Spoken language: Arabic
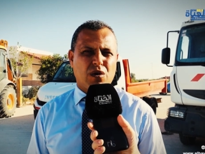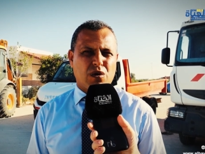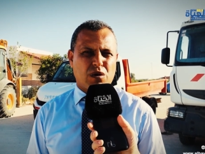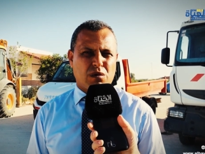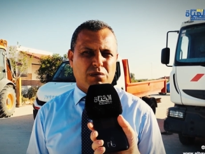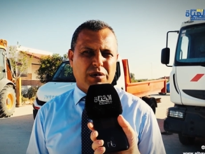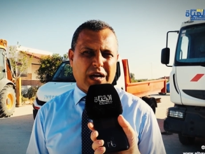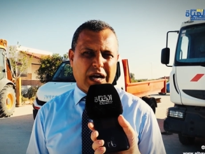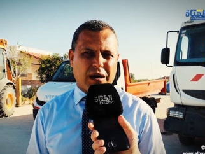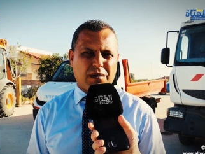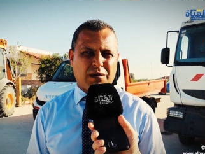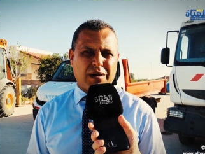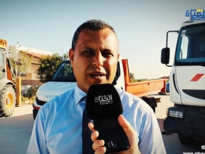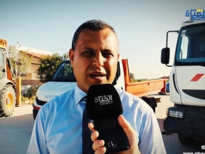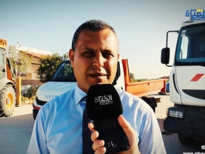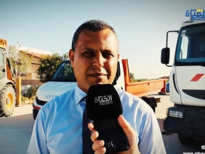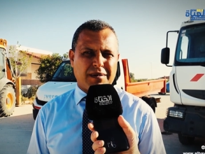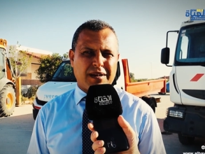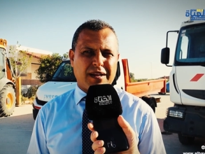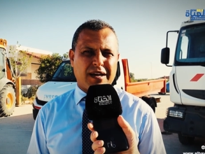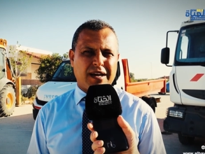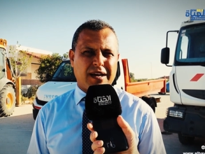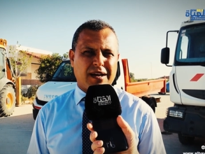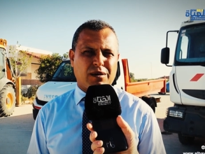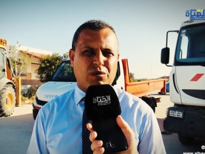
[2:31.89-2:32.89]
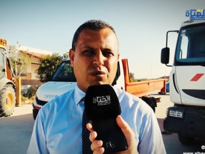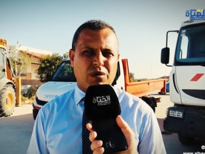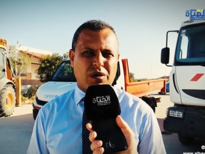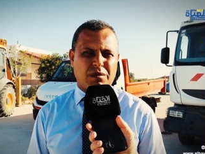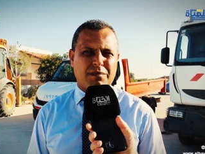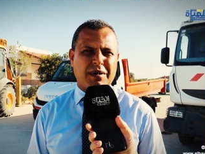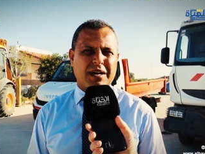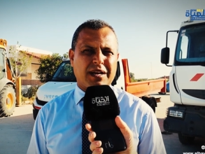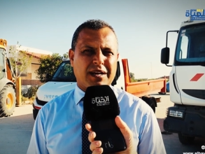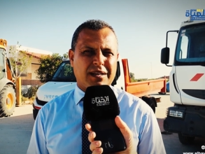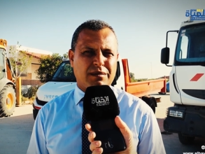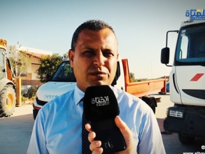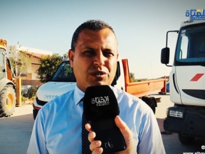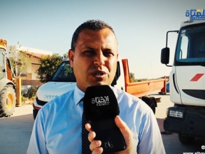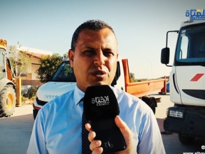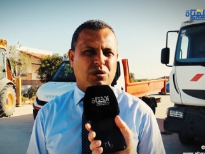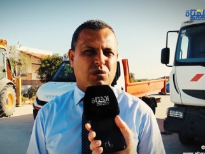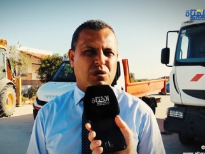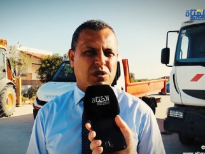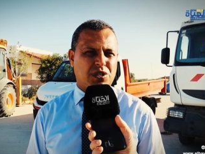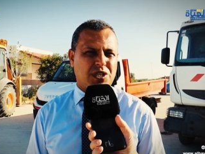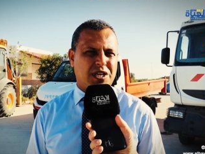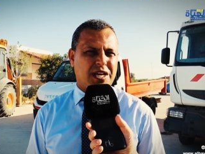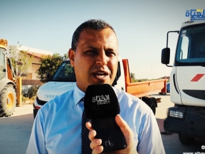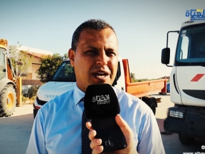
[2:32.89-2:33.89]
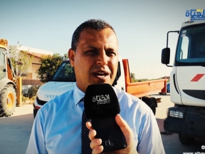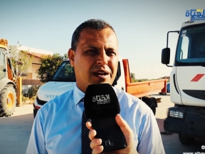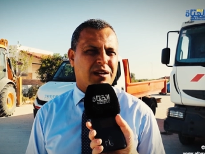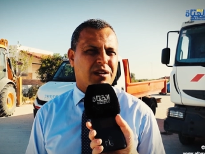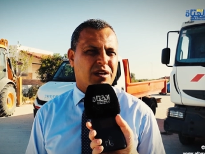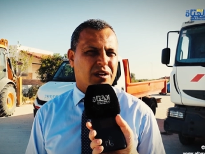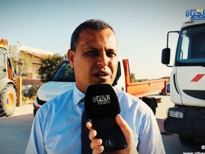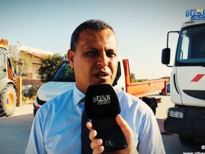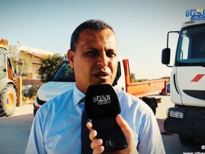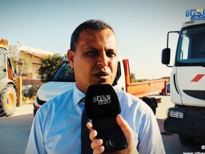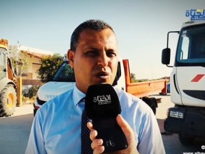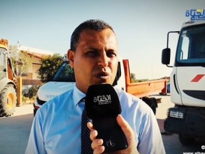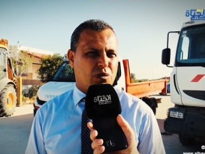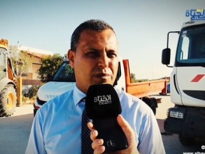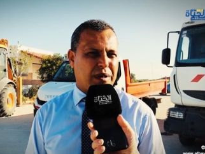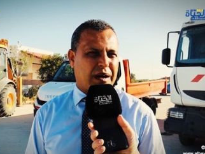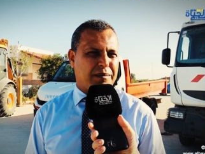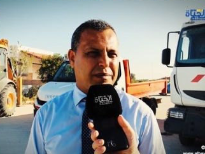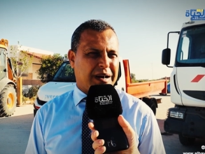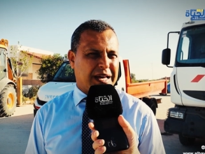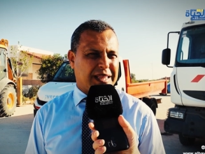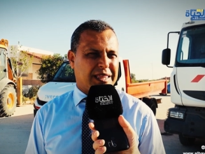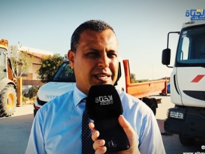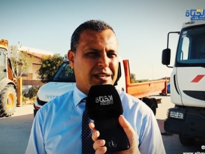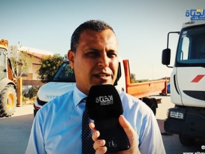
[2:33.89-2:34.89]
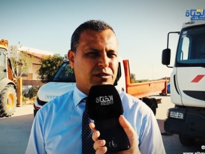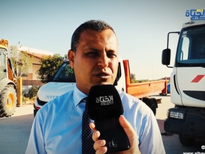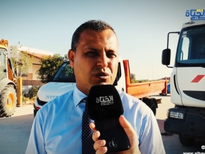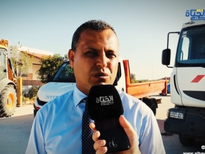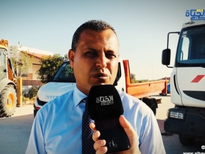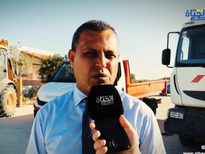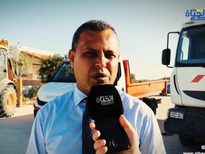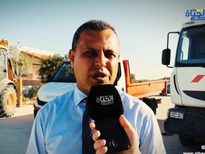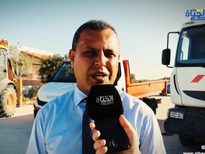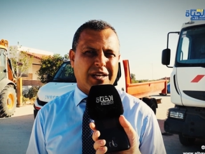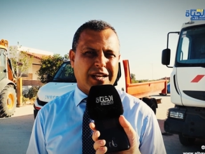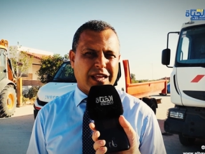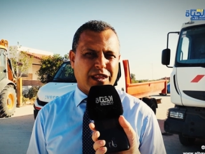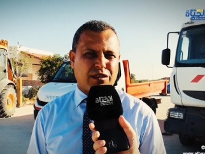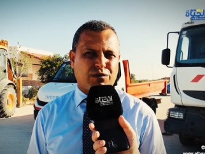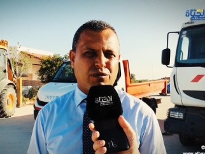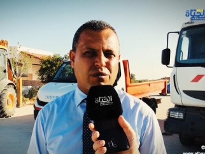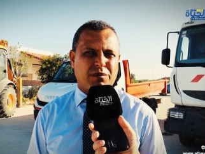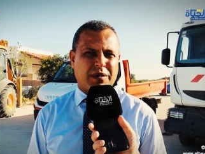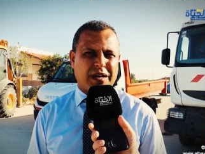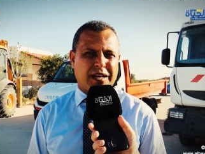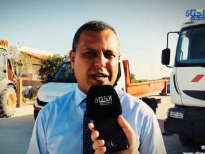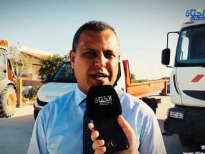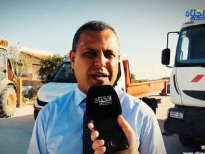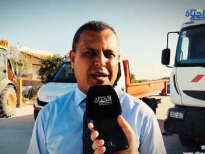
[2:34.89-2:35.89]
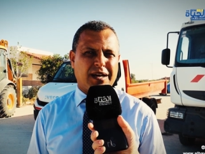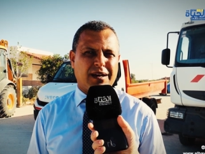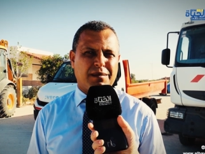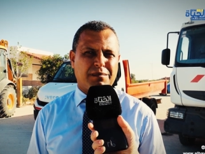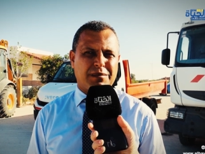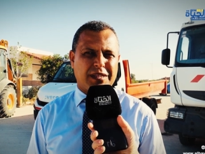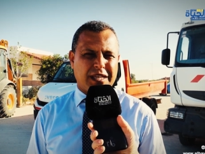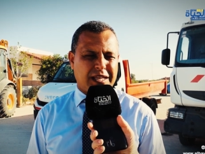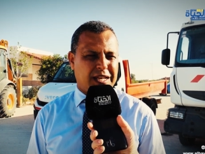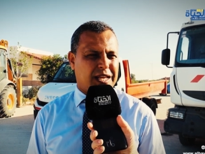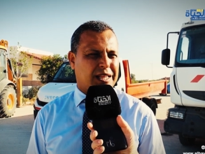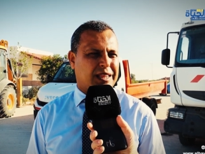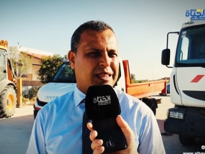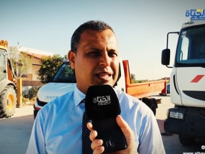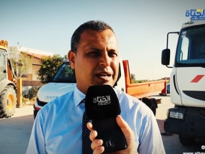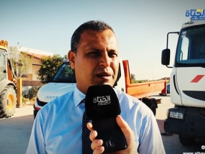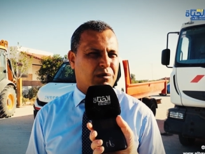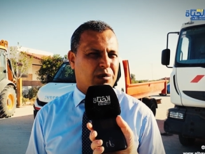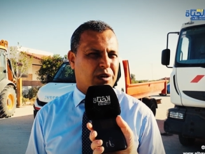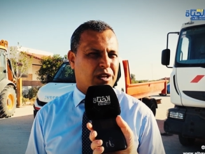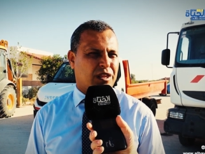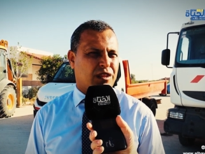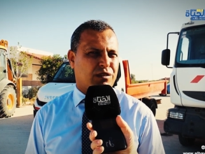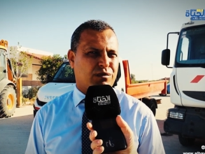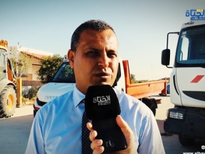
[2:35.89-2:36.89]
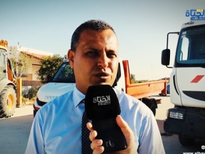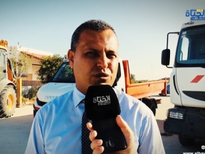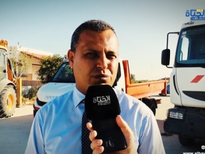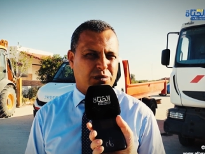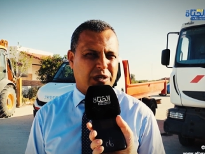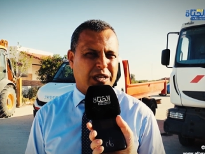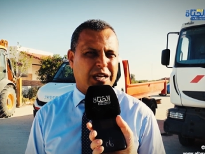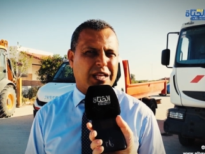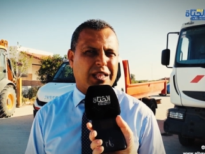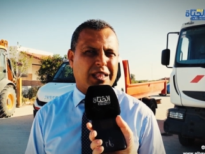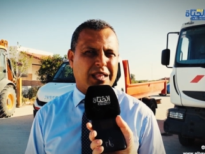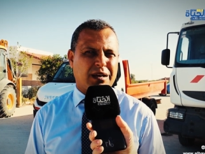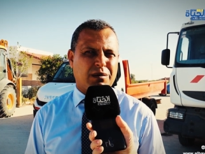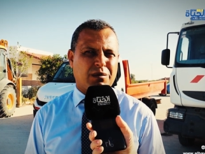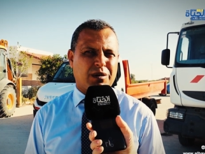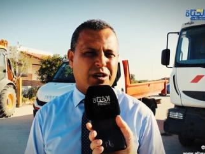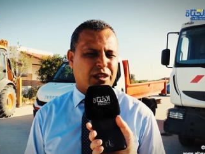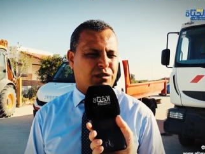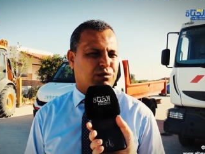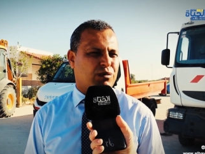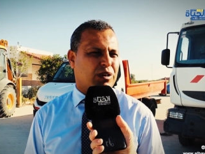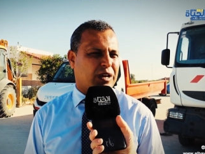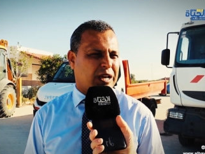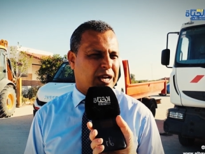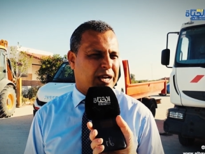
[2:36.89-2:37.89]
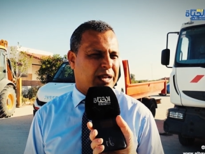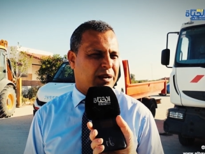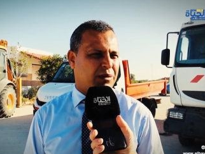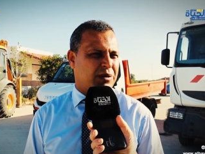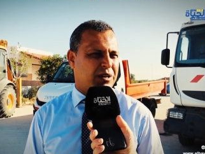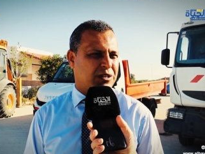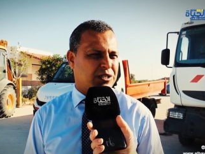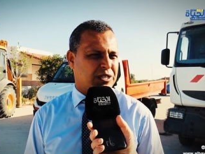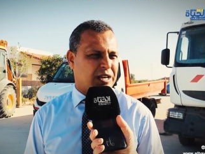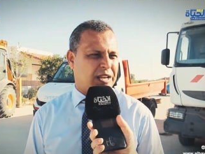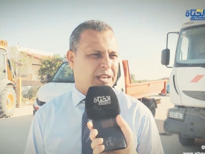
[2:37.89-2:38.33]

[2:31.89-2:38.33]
وبيحاول لها معناها كل مره نمشي ولجيها ومع بعضنا الناس الكل ننظفوا معناها مدينتنا وننظفوا شبيكتنا وننظفوا القيروه ان شاء